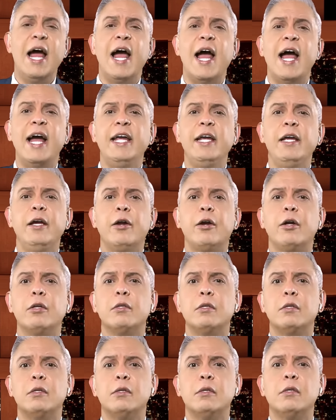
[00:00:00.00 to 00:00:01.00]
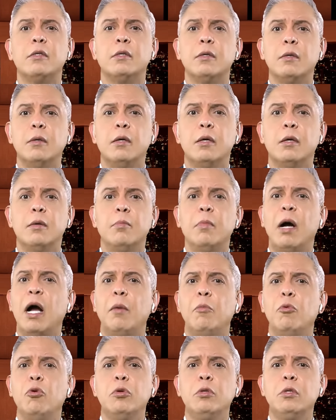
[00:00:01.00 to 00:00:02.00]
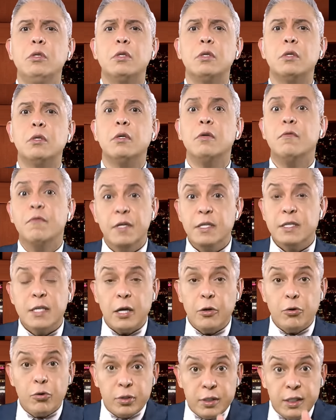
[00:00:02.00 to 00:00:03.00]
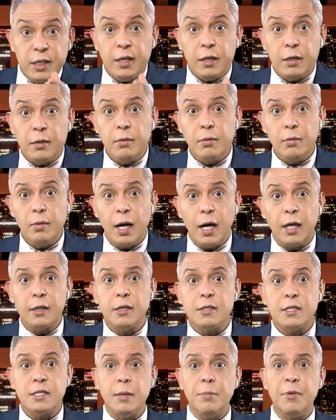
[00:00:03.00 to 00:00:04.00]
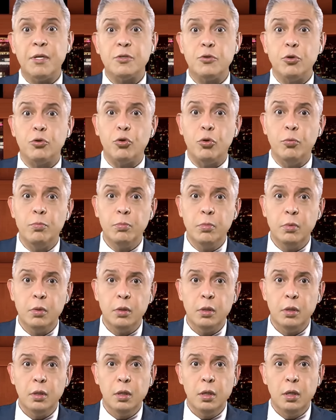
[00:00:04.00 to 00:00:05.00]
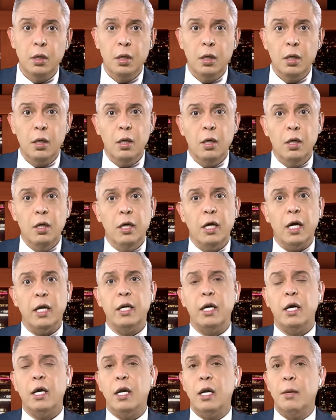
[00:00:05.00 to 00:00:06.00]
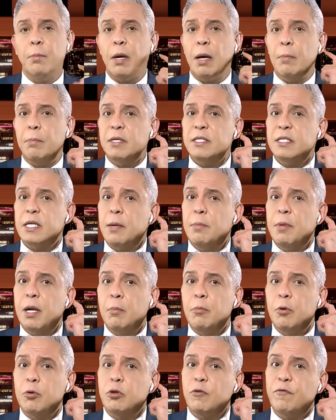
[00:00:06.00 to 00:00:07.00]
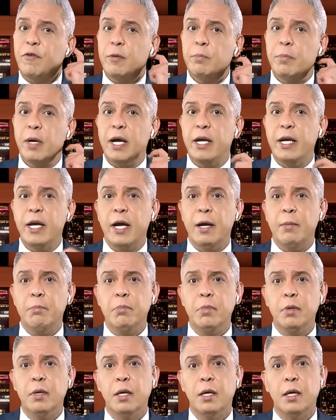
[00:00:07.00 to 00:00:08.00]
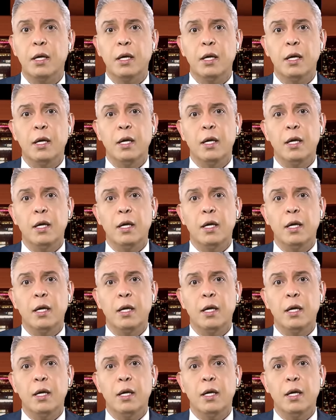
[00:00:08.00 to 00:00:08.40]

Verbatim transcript: لا اي رد محمود في زيه كتير حد سمع صوتهم يعني لما عباس كامل قبل الطوفان بايام